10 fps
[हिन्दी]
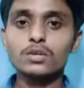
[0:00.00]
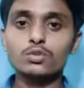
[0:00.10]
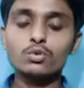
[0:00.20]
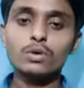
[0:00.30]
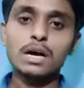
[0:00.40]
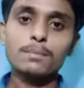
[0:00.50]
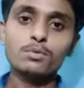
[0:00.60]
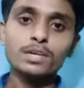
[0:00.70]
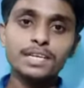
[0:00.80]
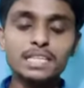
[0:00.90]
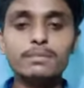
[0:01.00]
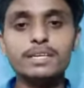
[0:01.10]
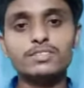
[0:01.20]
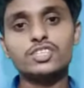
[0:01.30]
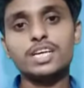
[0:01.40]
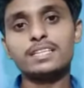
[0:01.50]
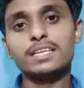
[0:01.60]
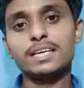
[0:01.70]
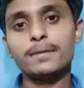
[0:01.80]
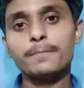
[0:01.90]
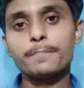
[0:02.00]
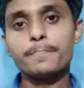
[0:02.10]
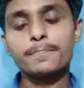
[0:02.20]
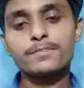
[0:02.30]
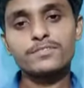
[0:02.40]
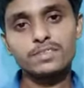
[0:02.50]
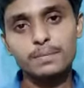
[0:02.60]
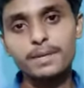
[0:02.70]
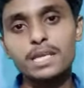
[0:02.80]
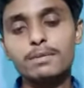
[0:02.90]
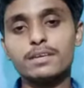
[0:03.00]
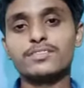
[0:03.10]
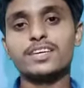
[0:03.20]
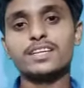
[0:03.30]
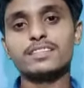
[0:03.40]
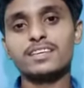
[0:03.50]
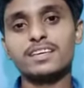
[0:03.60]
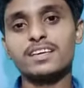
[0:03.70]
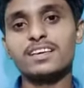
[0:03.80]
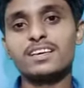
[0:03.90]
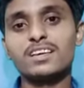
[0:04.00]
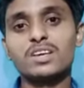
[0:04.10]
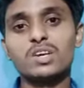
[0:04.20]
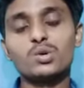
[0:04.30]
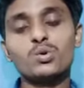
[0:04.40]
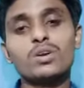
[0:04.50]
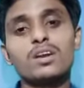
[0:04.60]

तो आपको नींद भी अच्छी आती है सपने भी अच्छे आते हैं और